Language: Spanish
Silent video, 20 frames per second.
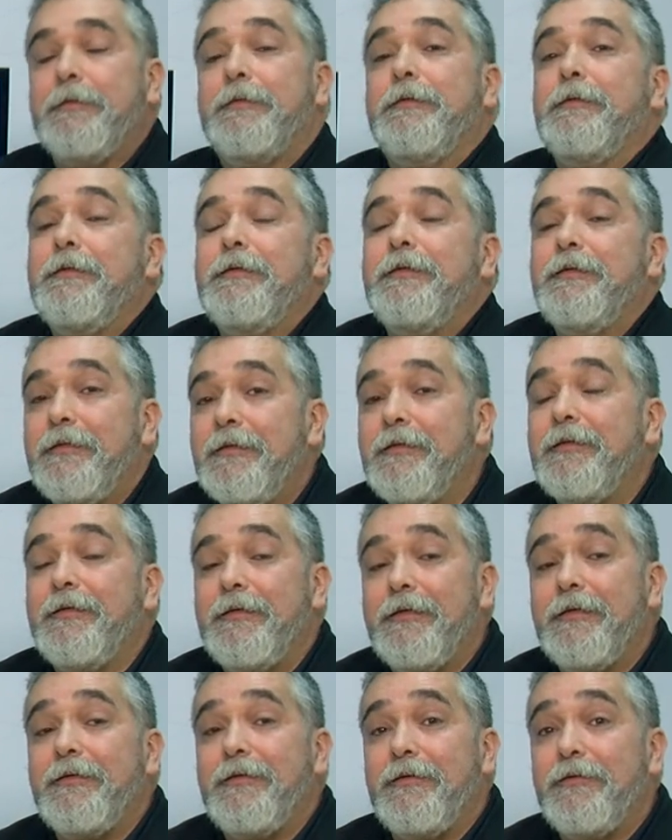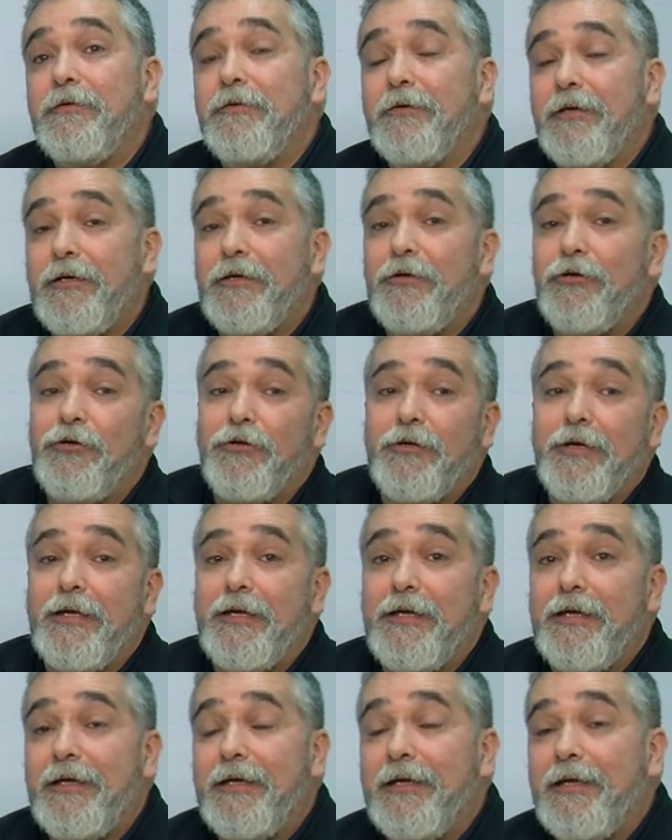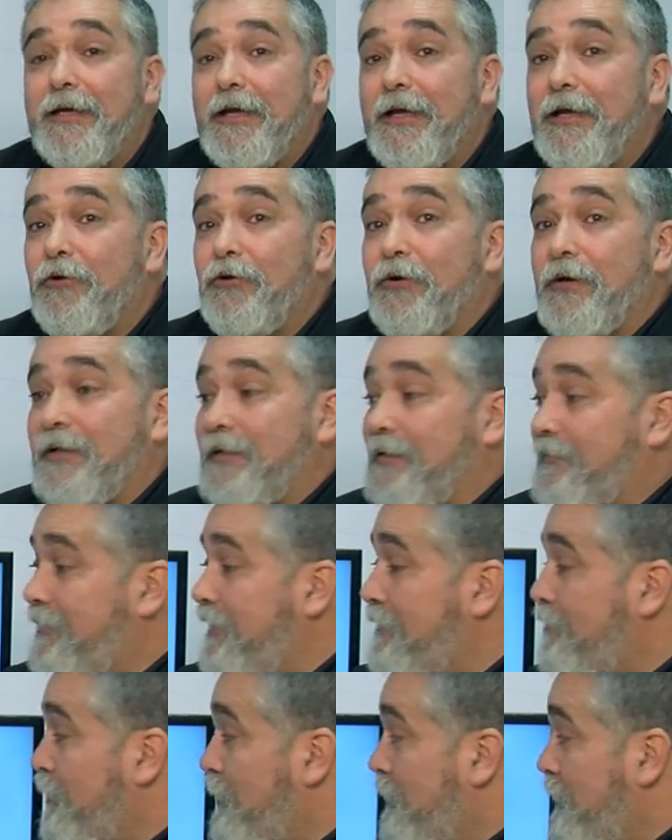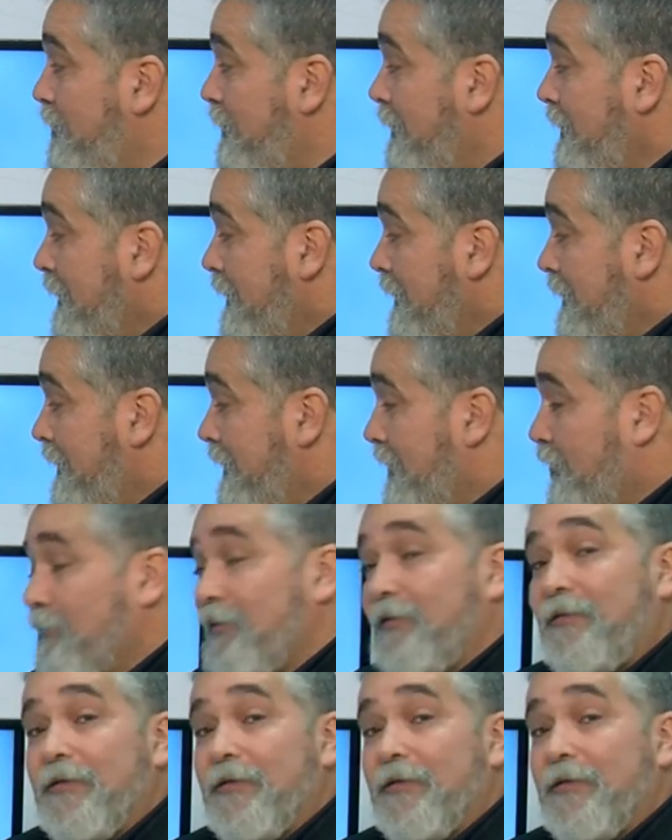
eh, es, lo que, es lo que decimos, ¿no? Eh, como